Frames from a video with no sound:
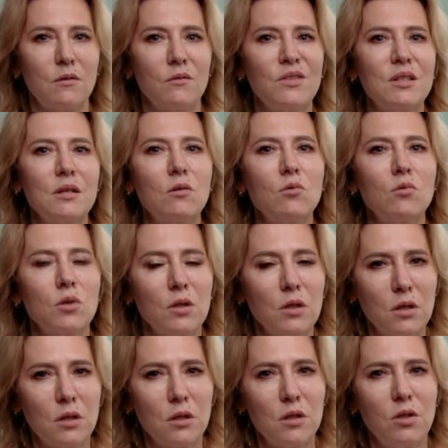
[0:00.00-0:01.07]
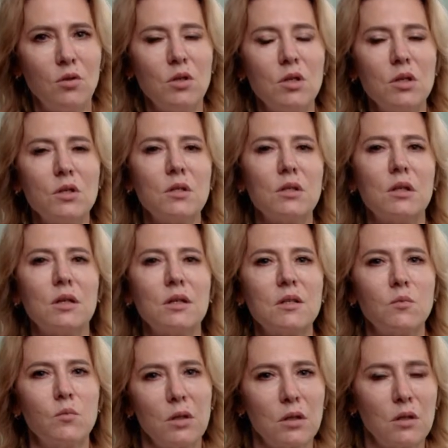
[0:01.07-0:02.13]
в законах, юридических
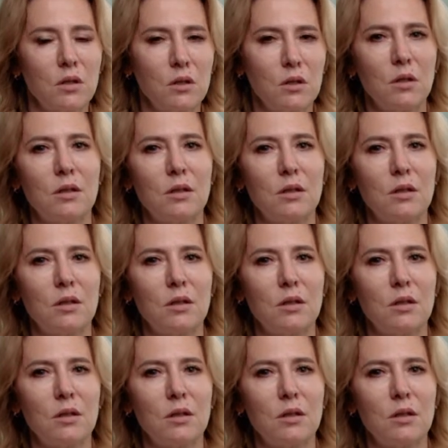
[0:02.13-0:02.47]
аспектах,